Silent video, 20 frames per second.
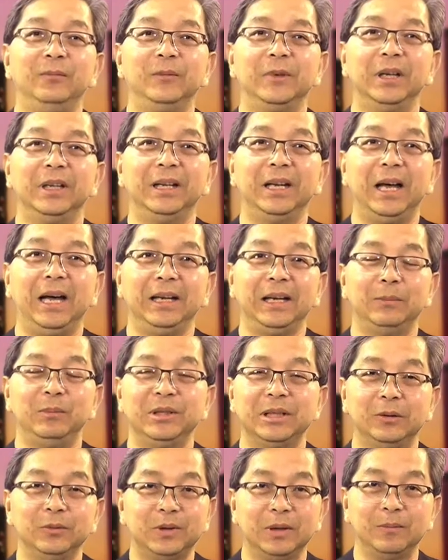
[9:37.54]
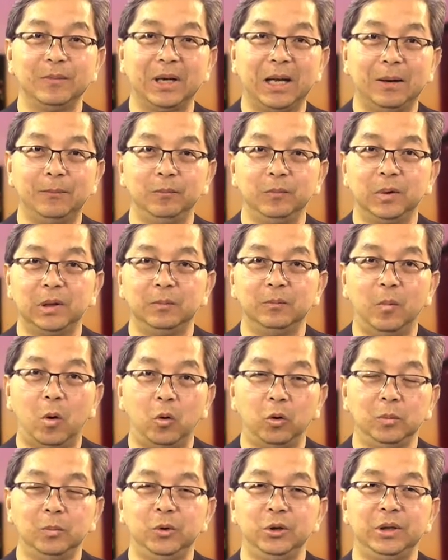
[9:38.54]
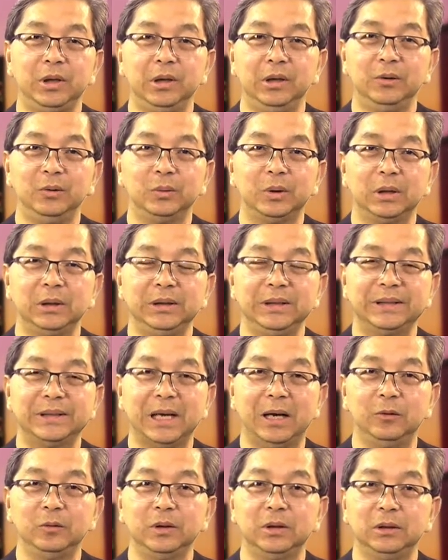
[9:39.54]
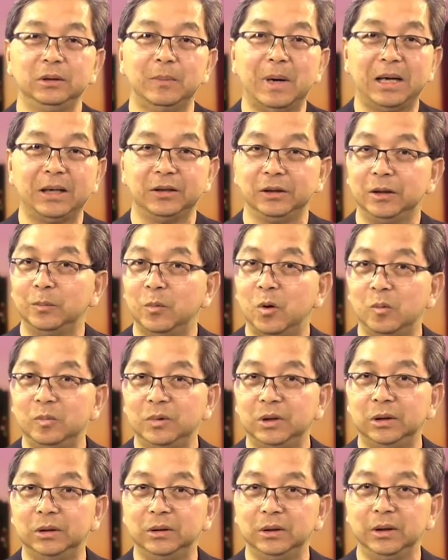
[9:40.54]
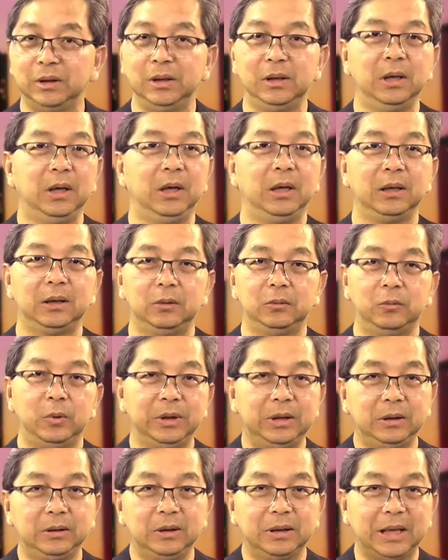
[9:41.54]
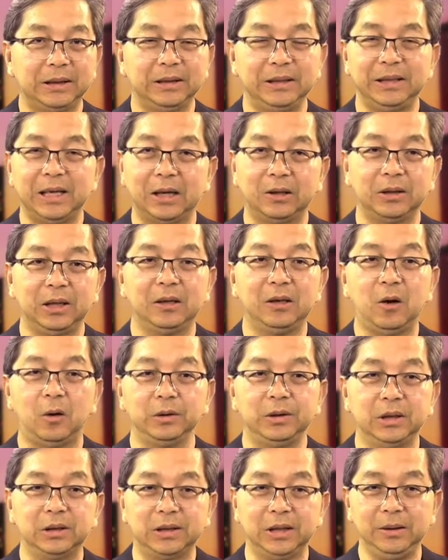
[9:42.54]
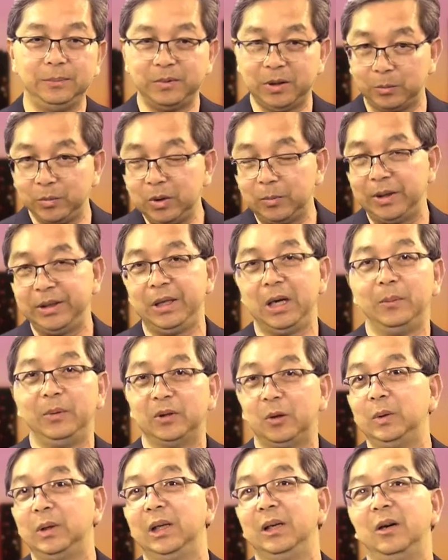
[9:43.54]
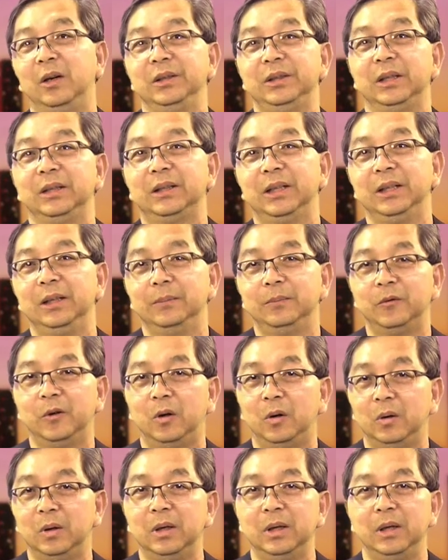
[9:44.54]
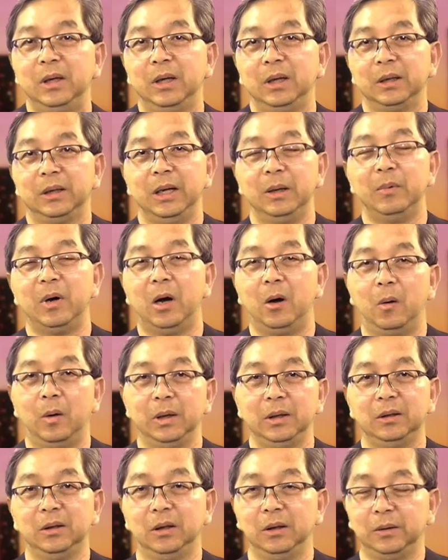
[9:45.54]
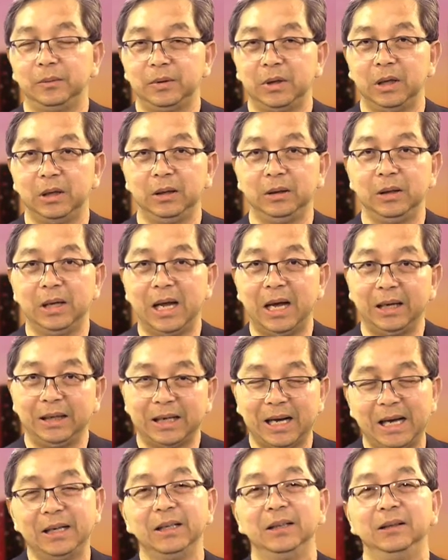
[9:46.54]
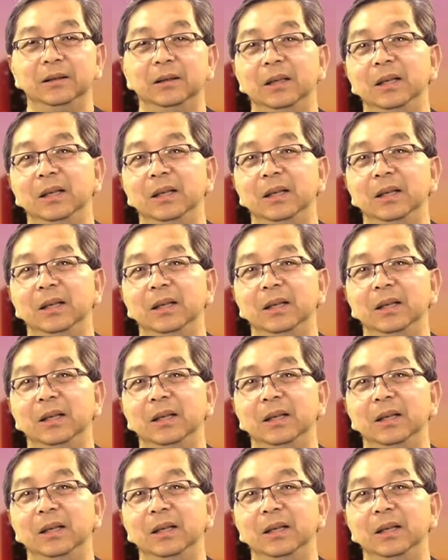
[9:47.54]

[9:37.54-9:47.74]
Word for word: trên đài 56.5 mỗi buổi chiều thứ sáu từ ba rưỡi tới bốn rưỡi quý thính, khán thính giả có thể gọi trực tiếp giống như bây giờ mình cũng có thể gọi trực tiếp vô để mà hỏi vâng, rồi à, trên đài khác nữa